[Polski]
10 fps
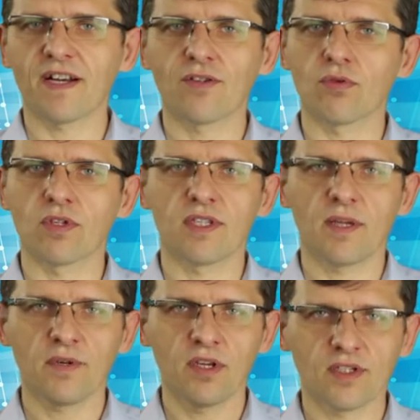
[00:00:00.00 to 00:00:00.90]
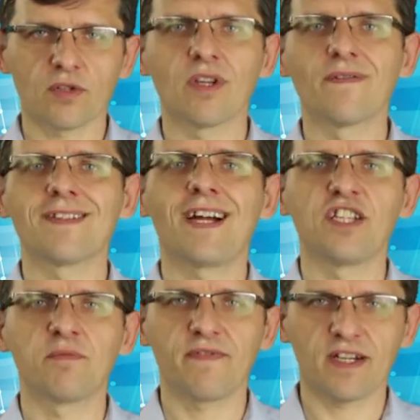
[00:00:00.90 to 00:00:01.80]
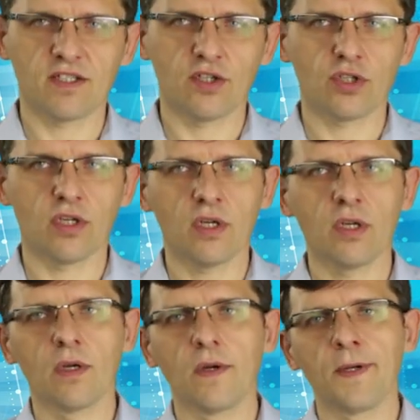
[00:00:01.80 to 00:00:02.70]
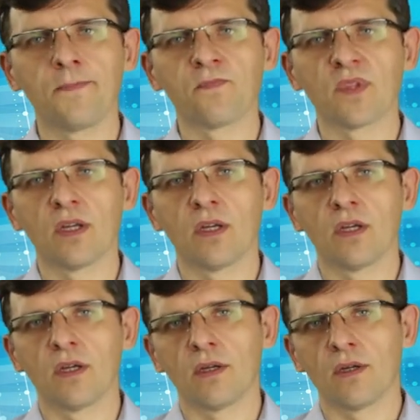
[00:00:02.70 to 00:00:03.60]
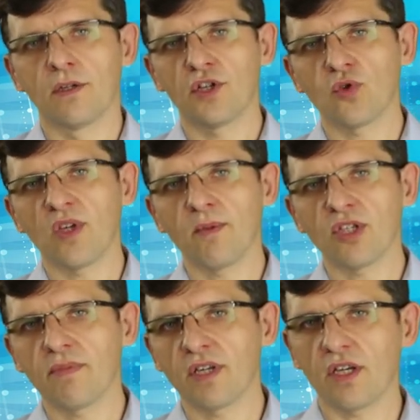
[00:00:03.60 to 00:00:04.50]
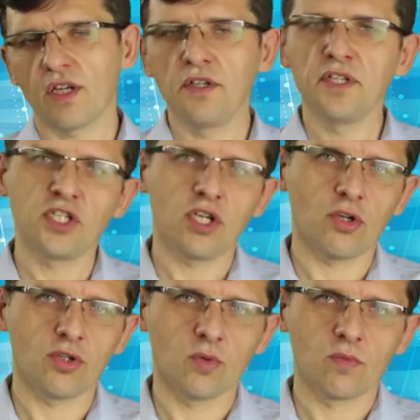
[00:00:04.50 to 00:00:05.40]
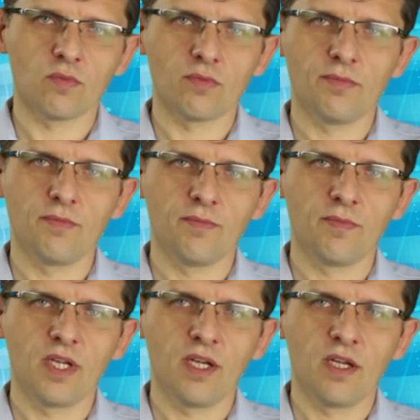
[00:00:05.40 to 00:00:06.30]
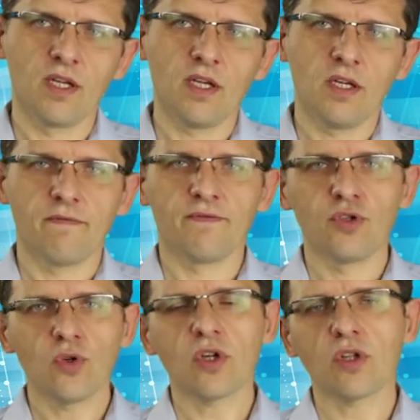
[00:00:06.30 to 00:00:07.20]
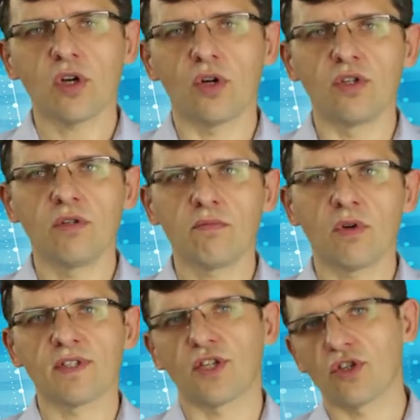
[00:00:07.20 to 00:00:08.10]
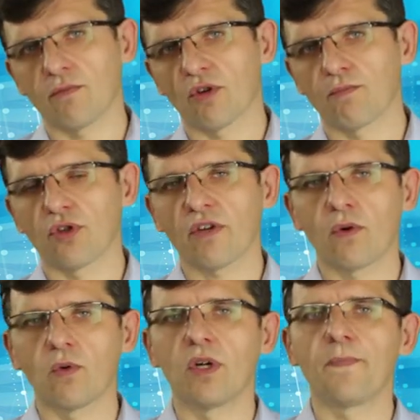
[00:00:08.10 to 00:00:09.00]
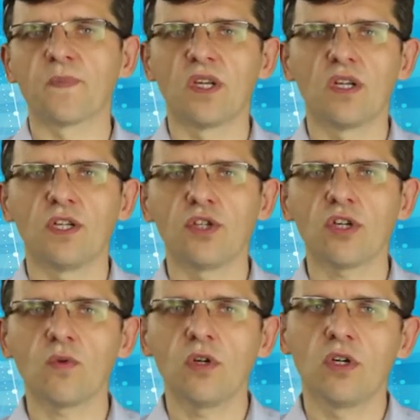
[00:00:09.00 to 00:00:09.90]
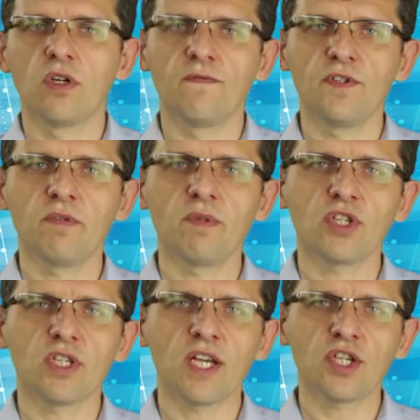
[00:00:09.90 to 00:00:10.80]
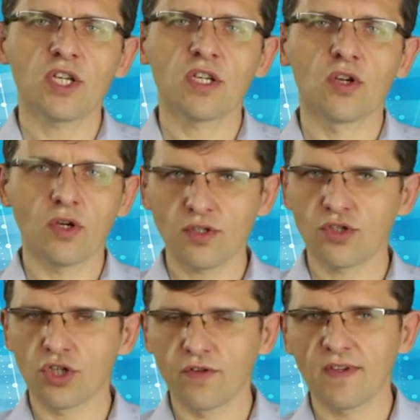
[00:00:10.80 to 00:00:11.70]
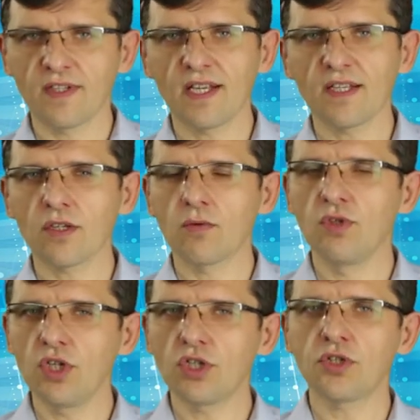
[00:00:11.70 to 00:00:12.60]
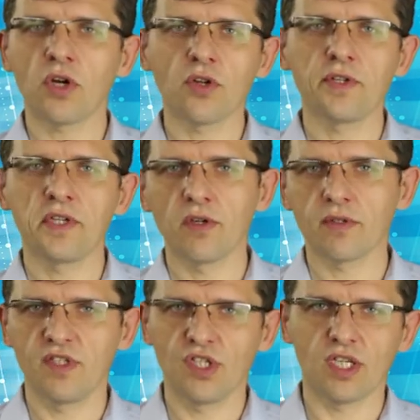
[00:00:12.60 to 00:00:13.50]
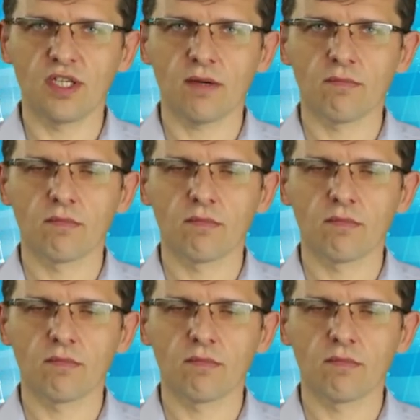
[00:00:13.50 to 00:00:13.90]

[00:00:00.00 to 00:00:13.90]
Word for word: faktury, te pieniądze, które wydaliśmy faktycznie, rysujemy sobie linię zieloną. W dniu kontroli, oznaczonym tą pionową y, linią, widzimy, że nasze koszty rzeczywiste są niższe od linii odniesienia.